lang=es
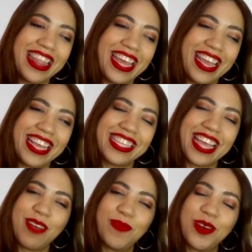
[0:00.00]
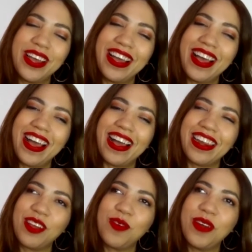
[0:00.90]
De esa época
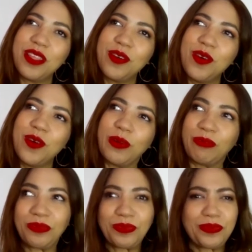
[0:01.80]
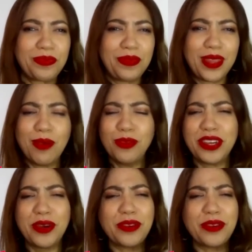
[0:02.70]
recuerdo muchas